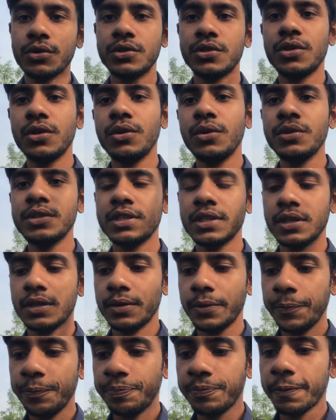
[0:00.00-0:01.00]
হচ্ছিল যে
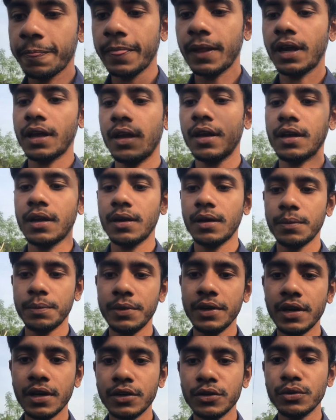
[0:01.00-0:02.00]

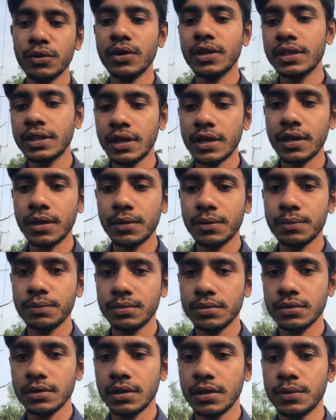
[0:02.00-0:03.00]
বিরিয়ানিগুলো তারা
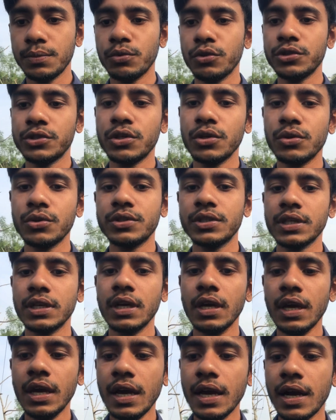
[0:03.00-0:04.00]
বলছিল যে
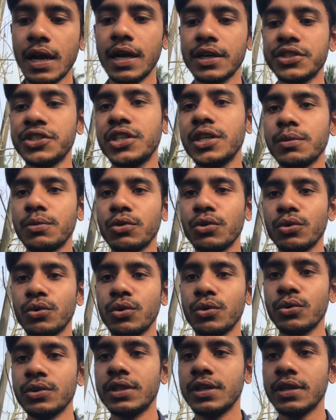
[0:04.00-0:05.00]
খাসি এবং
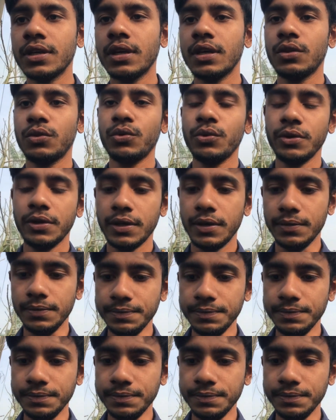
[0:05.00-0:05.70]
গরু দিয়ে তৈরি